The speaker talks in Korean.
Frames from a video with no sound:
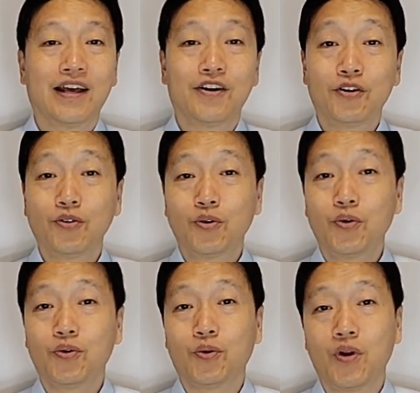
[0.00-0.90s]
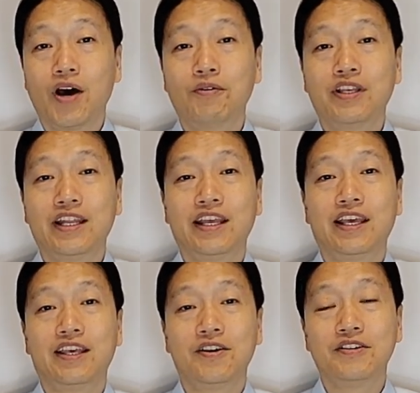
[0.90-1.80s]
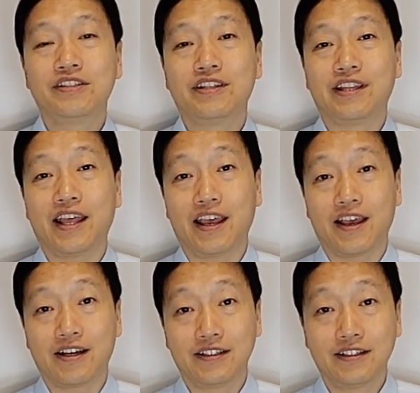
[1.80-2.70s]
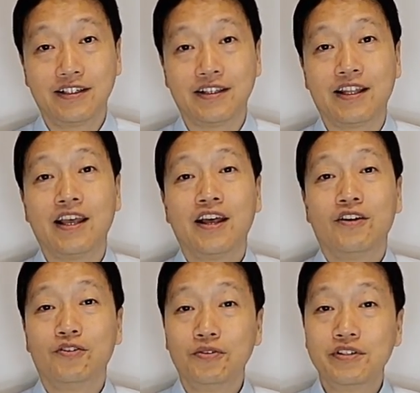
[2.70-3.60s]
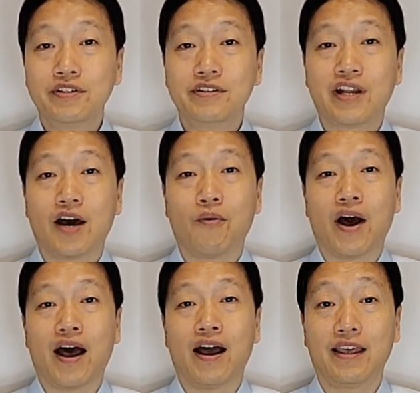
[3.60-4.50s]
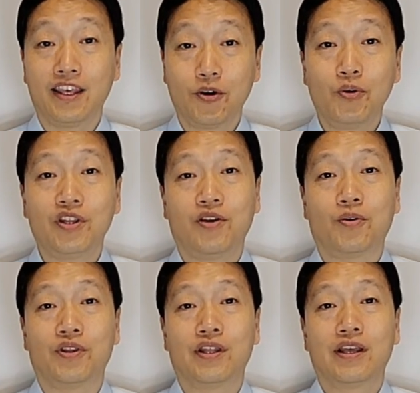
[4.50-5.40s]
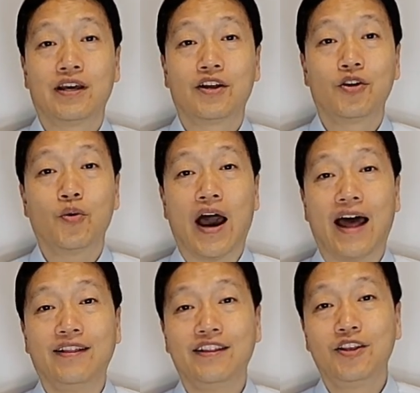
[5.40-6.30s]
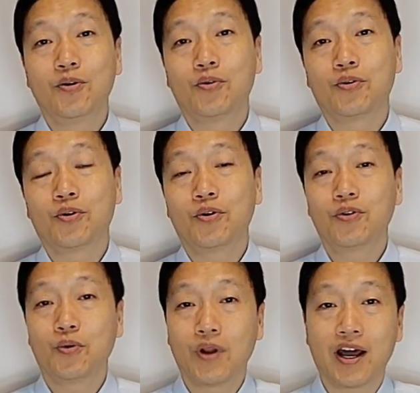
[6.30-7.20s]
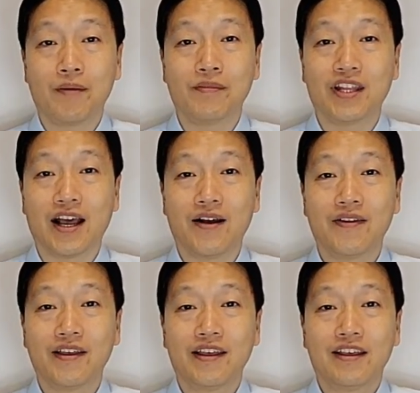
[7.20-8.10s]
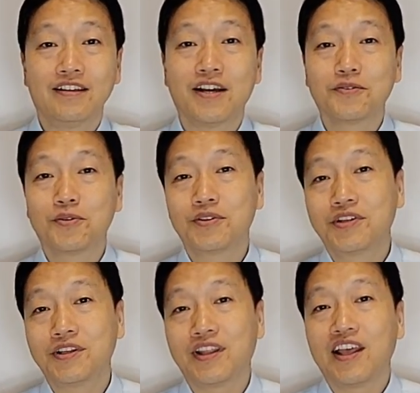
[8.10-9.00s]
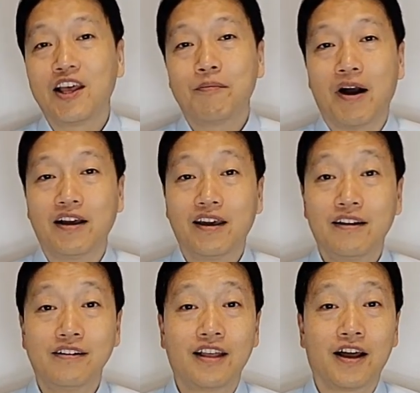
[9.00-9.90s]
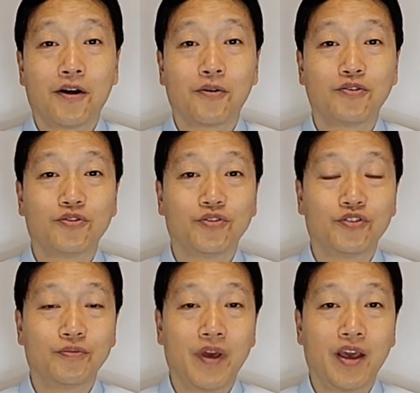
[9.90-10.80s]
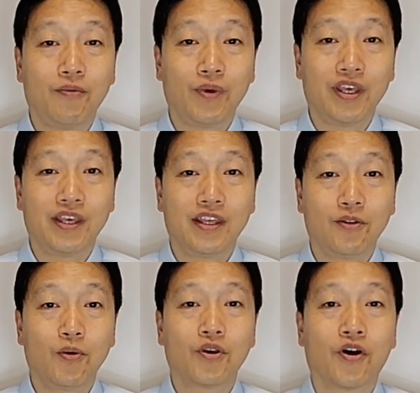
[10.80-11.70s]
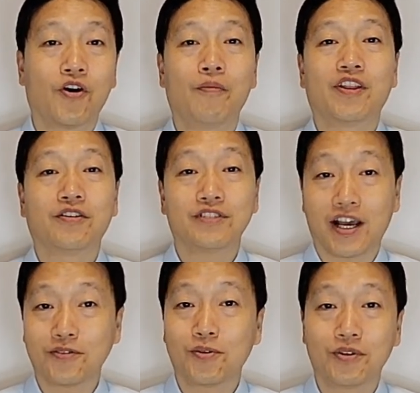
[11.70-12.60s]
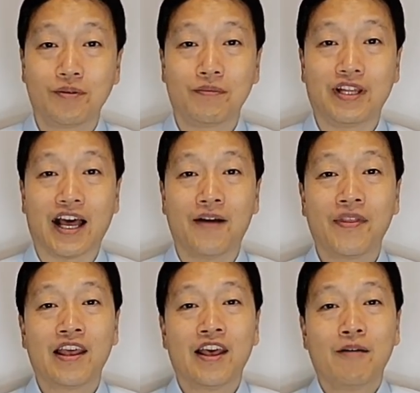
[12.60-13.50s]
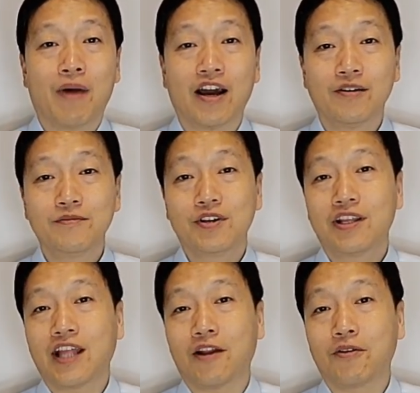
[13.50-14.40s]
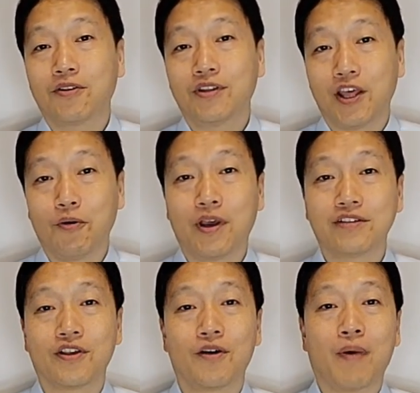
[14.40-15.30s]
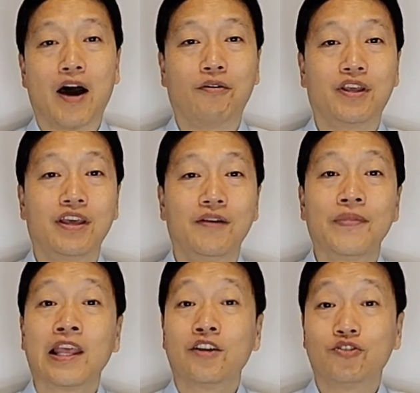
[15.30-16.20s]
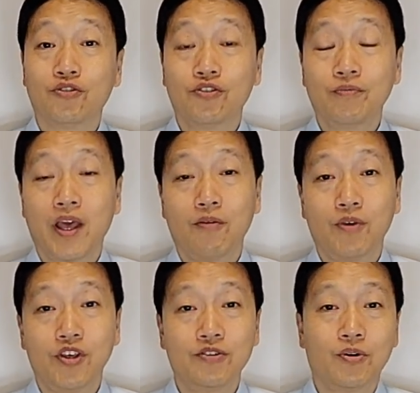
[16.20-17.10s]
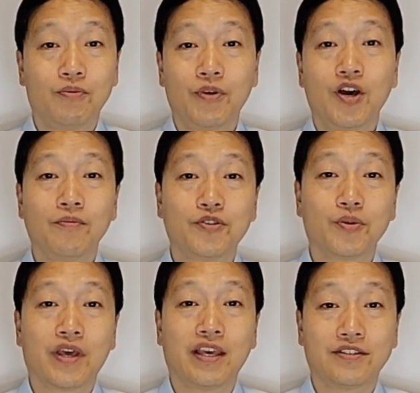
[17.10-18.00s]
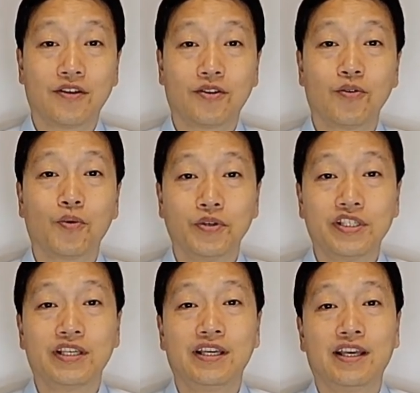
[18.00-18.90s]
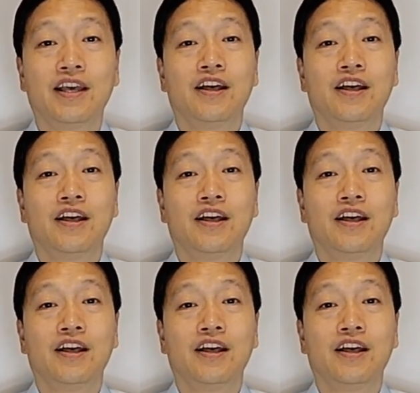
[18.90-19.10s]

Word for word: 그리고 또 놀라운 일이 이어지는데 그들은 루스드라와 이고니온 그리고 안디옥으로 돌아갑니다. 이 장소들은 박해를 당하고 죽음의 위기도 경험했던 장소들입니다. 방금 전에 나눴던 내용에서 바울이 죽음의 위험 속에 있었던 곳이